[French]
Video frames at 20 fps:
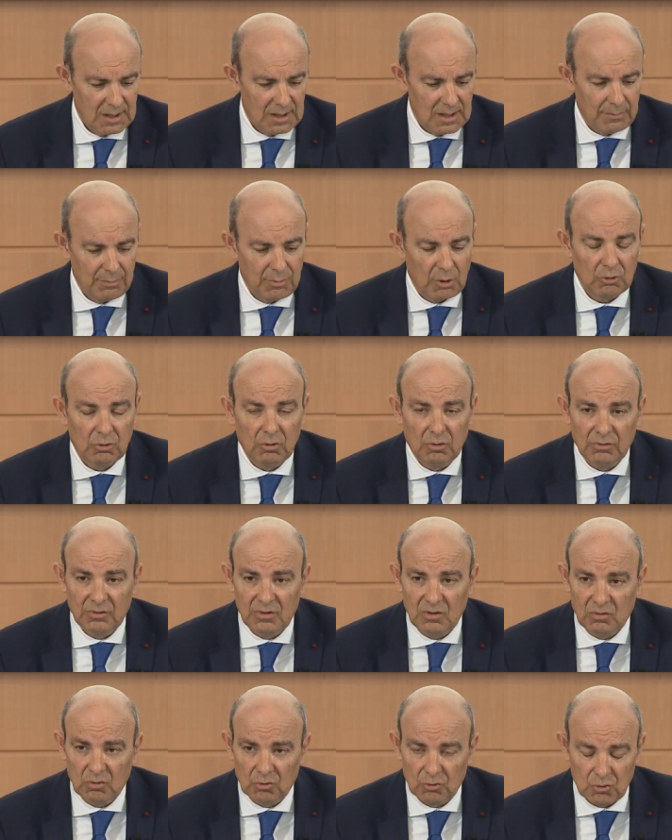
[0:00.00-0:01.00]

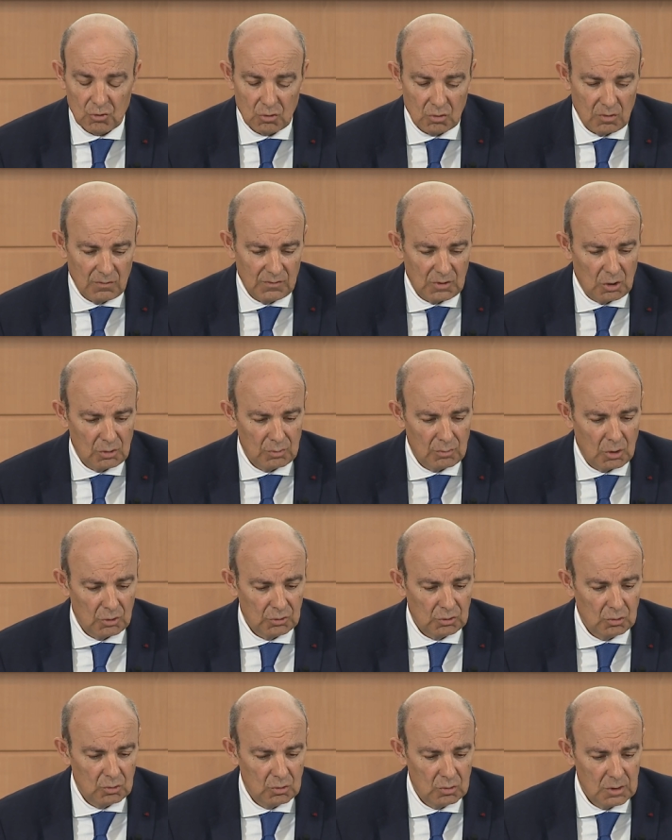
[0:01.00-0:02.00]
l'importance des enjeux
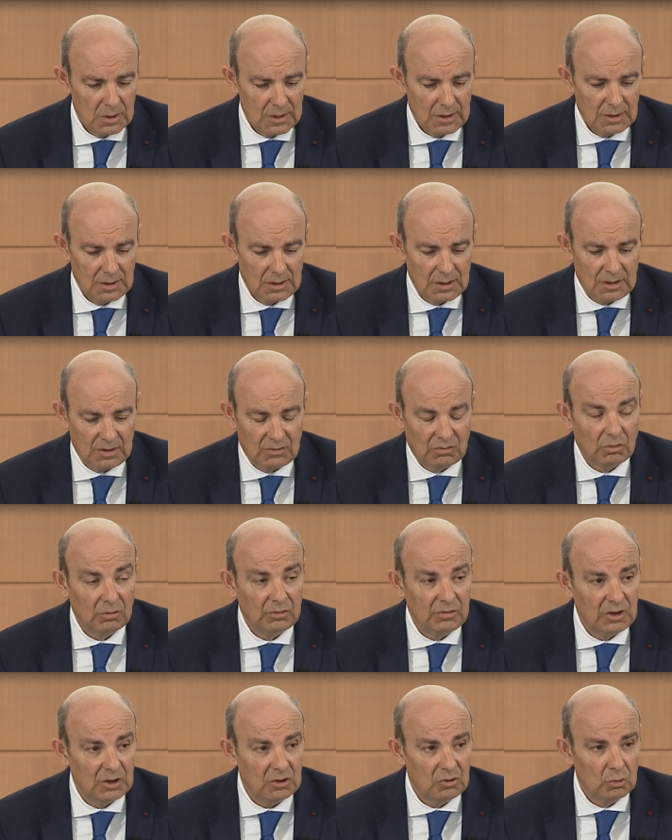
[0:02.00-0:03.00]
environnementaux et
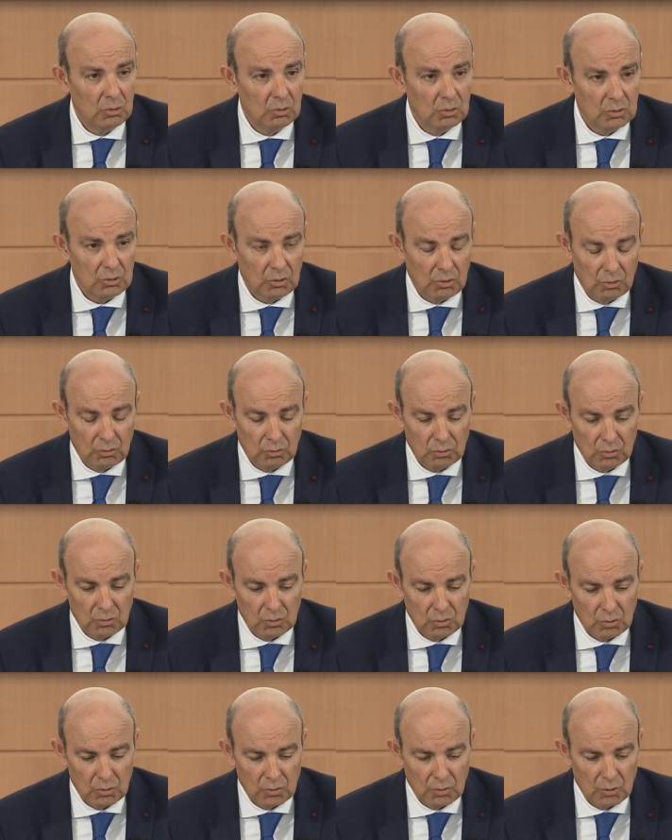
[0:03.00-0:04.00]
sociétaux que
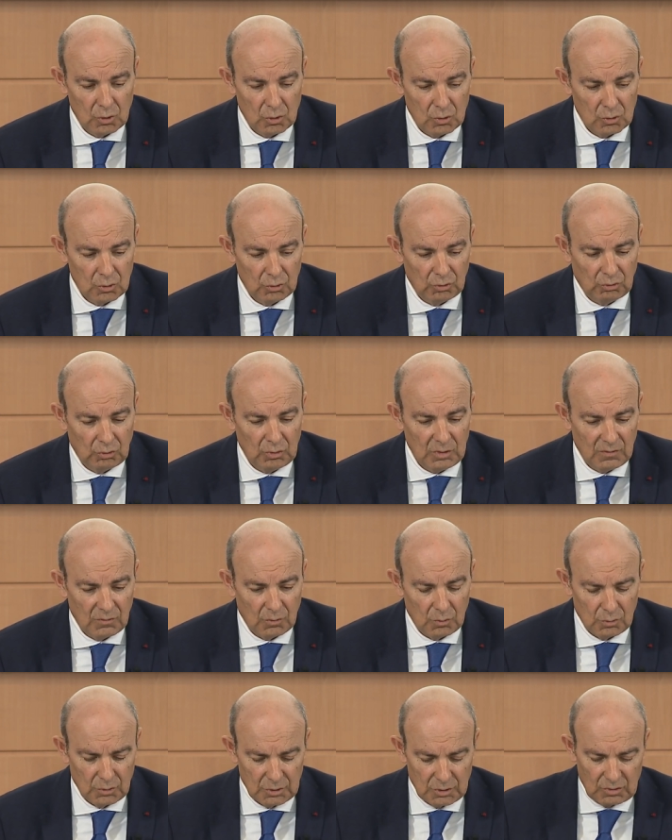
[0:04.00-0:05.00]
nous
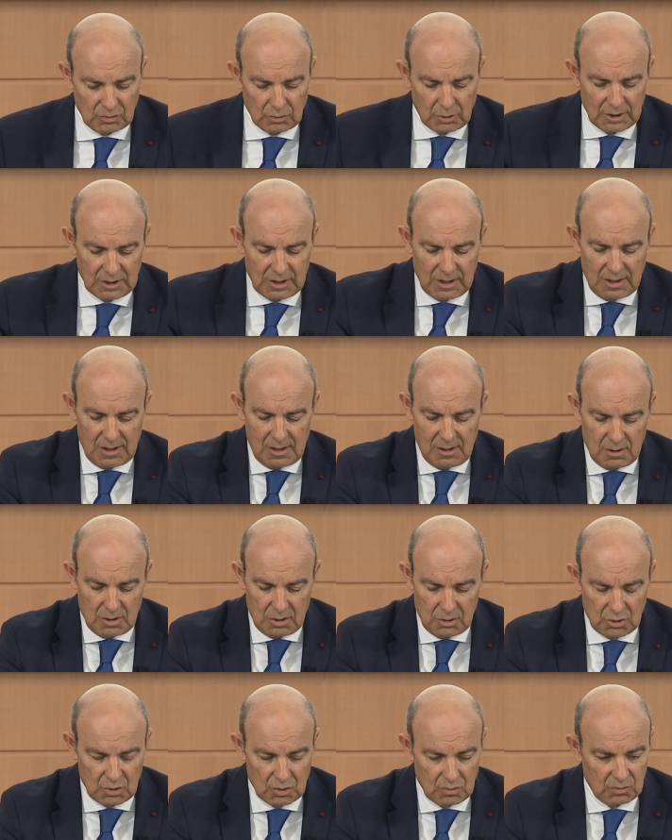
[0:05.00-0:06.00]
suivons et sur lesquels
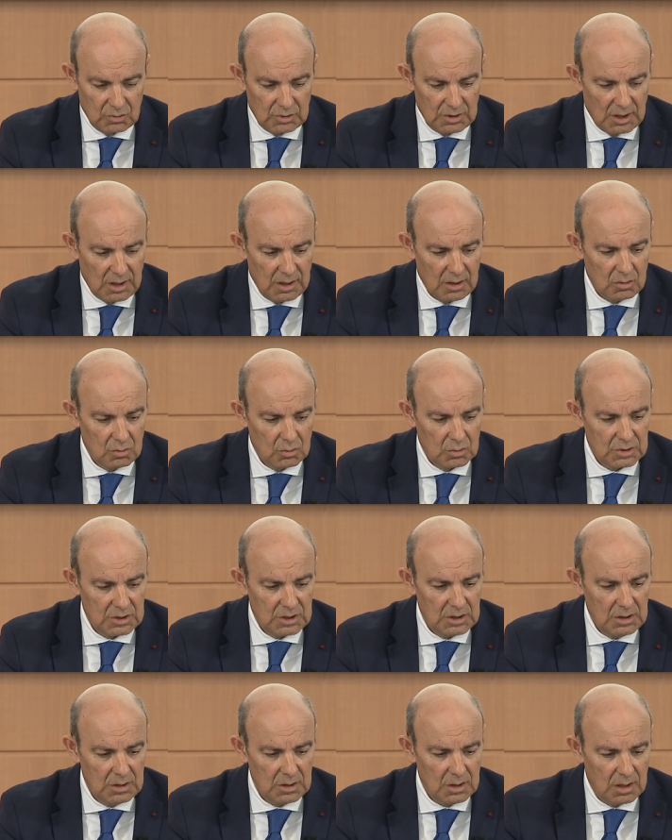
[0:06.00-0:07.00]
je vous dirai
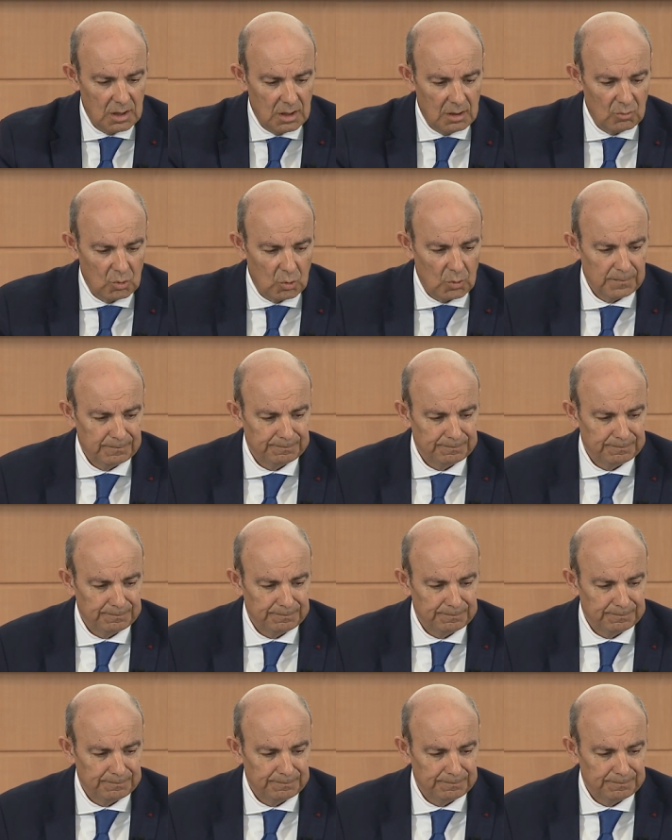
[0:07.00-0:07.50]
aussi un mot.